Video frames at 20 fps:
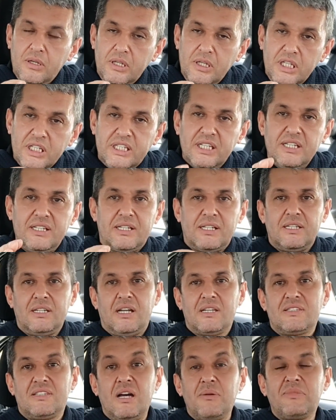2 lira
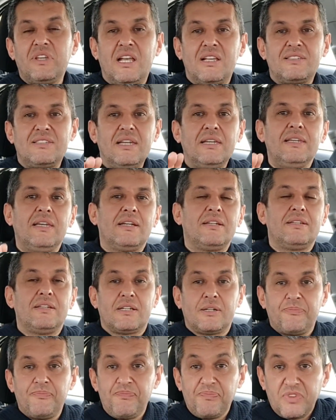daha zam gelse yeridir.
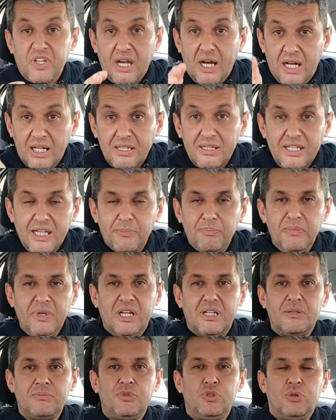Algı
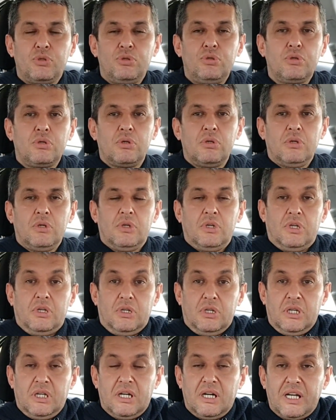yapmayalım diyorduk.
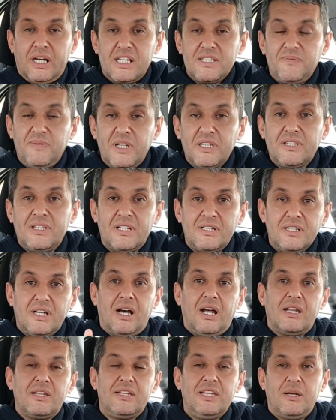E, araç fiyatlarında
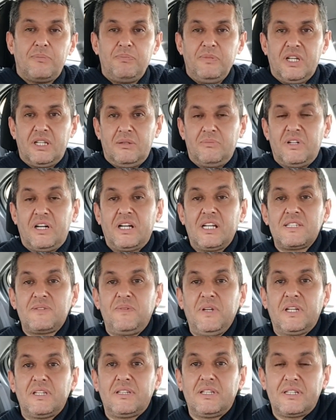algı yapmayalım. Araç
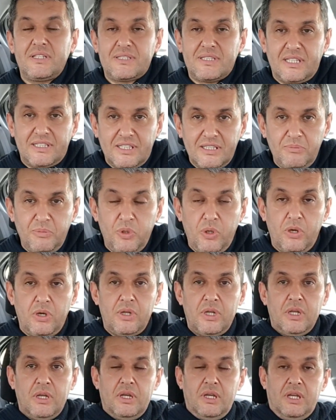fiyatları satılmıyor.
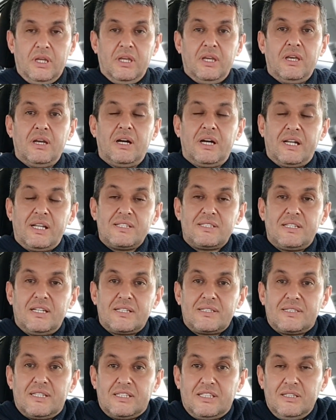E, araçlar
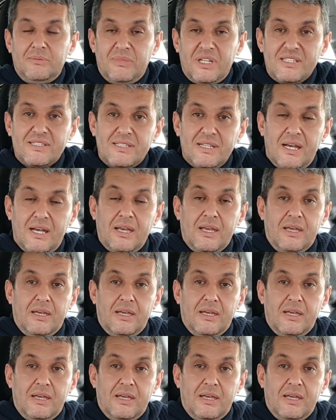satılmazsa